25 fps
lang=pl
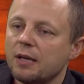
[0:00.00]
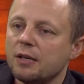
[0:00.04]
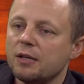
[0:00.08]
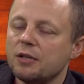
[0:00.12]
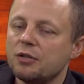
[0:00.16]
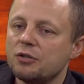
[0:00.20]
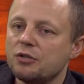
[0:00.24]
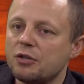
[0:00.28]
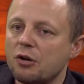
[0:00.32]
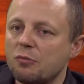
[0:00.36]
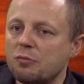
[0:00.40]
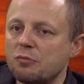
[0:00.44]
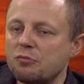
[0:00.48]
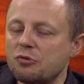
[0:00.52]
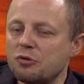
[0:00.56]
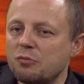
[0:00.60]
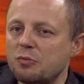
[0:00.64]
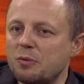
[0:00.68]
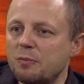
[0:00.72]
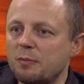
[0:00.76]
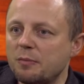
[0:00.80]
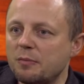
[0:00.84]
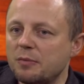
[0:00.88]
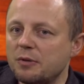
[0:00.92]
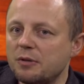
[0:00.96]
I chciałbym,
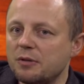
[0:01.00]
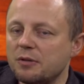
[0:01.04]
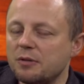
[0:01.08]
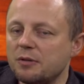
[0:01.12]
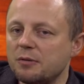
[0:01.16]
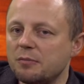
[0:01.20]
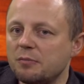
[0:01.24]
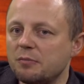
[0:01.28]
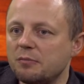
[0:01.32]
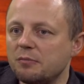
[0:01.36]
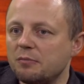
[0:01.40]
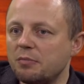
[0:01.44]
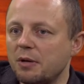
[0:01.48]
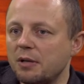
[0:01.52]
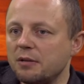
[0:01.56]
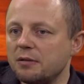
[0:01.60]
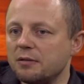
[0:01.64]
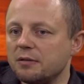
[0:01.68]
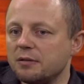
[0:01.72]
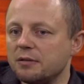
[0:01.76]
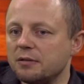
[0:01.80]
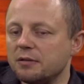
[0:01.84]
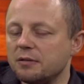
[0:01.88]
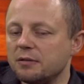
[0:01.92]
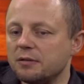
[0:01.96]
żeby e,
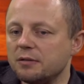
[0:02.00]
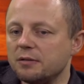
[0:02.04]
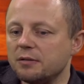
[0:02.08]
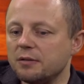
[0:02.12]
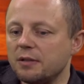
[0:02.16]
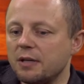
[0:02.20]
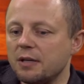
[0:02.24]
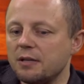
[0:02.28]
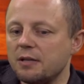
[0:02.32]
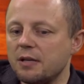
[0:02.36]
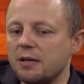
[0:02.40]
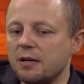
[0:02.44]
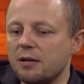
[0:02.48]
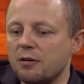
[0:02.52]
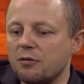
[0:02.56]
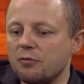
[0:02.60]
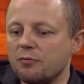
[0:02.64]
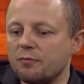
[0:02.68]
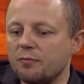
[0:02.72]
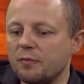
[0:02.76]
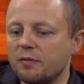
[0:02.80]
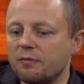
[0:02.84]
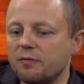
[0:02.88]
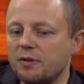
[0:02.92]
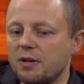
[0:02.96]
pan
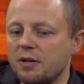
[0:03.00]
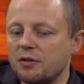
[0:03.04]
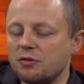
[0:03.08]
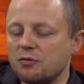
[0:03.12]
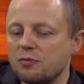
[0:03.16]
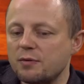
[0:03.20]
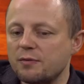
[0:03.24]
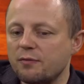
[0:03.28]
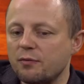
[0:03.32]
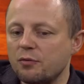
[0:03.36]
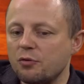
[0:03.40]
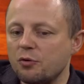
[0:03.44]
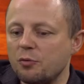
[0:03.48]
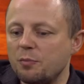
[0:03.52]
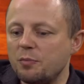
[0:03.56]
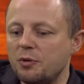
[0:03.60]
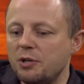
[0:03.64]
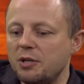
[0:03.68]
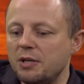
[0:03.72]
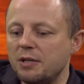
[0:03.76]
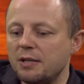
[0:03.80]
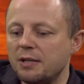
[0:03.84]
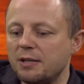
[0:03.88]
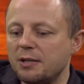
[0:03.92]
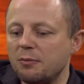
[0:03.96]
generał wyraził swoją
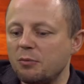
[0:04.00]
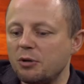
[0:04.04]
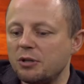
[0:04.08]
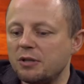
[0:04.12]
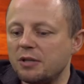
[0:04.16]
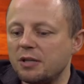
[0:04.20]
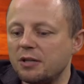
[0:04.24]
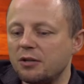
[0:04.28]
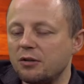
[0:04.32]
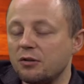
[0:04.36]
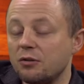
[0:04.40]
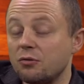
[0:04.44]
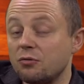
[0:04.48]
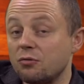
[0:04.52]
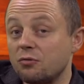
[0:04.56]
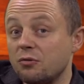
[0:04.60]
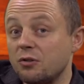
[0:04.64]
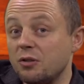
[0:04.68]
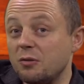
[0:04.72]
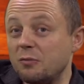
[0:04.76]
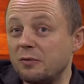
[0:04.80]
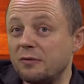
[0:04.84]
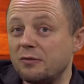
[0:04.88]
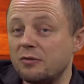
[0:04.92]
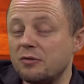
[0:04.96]
opinię na temat tego,
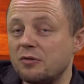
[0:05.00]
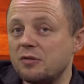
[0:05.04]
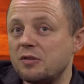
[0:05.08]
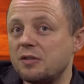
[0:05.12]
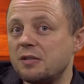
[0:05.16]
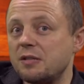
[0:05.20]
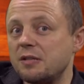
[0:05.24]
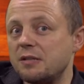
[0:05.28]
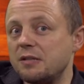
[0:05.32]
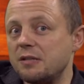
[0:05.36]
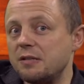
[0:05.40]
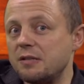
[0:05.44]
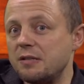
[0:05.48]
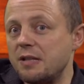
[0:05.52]
krótko mówiąc,